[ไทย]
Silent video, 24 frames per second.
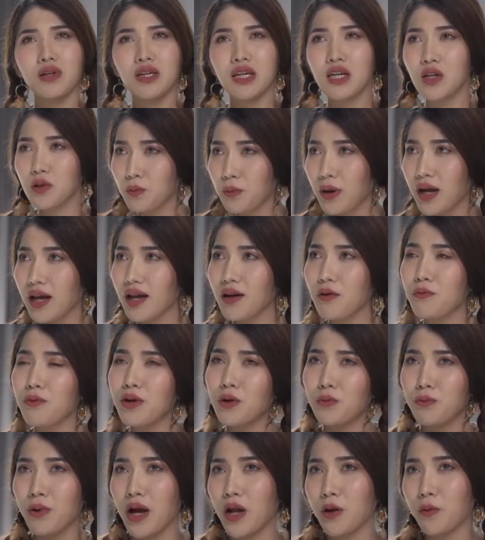คิดว่าวั
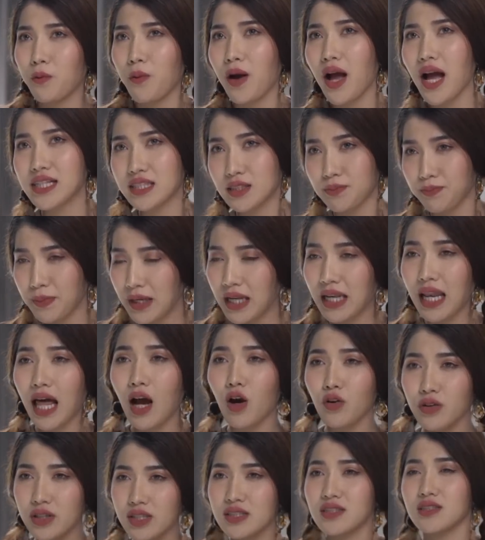นว่าอาจจะเป็นเรา
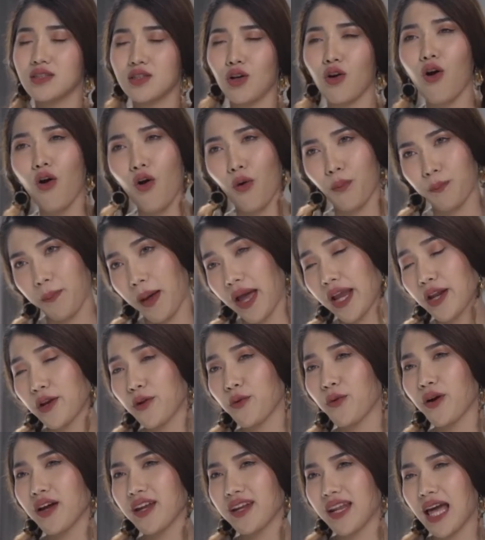ที่จะต้องออกไป
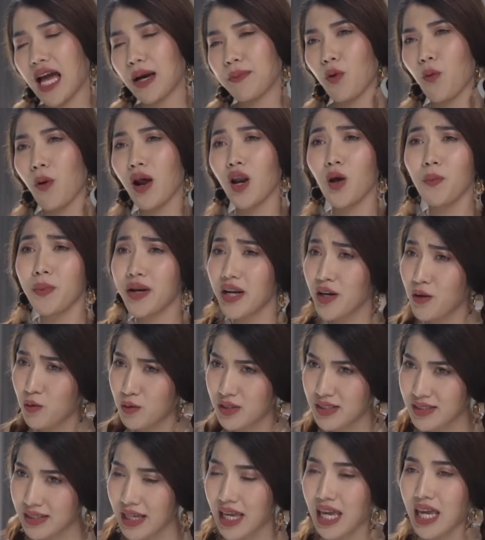ด้วยนะเพราะว่าเราไม่ได้โด
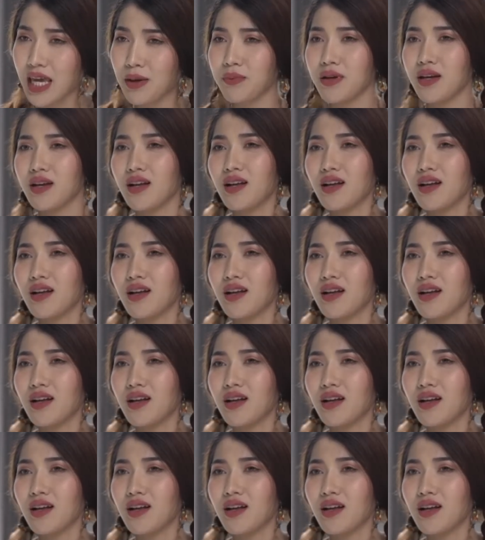นเซฟ